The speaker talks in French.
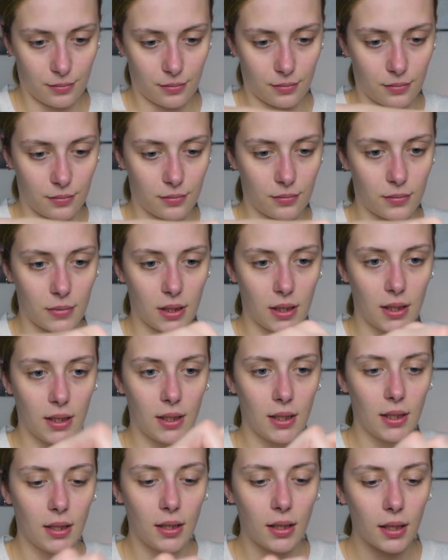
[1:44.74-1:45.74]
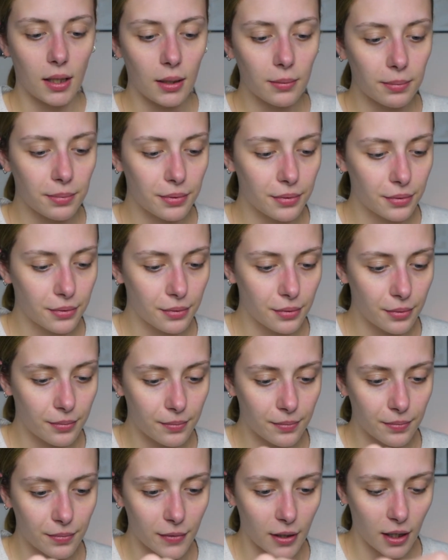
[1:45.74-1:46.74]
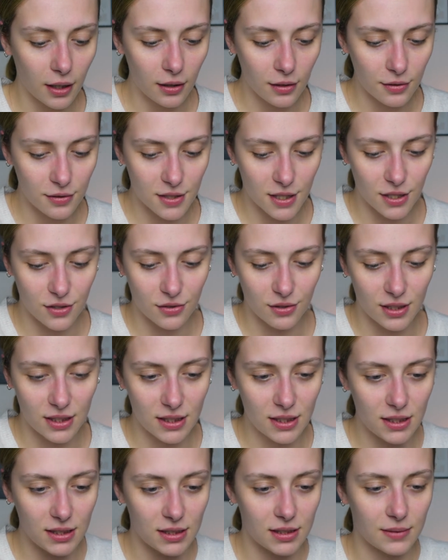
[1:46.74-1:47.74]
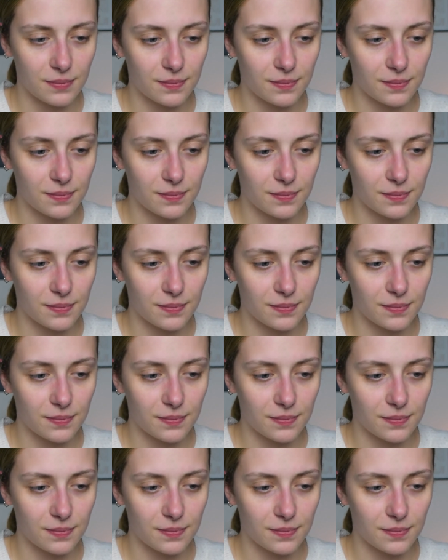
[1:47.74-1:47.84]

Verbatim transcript: Hop. Oh, c'est joli.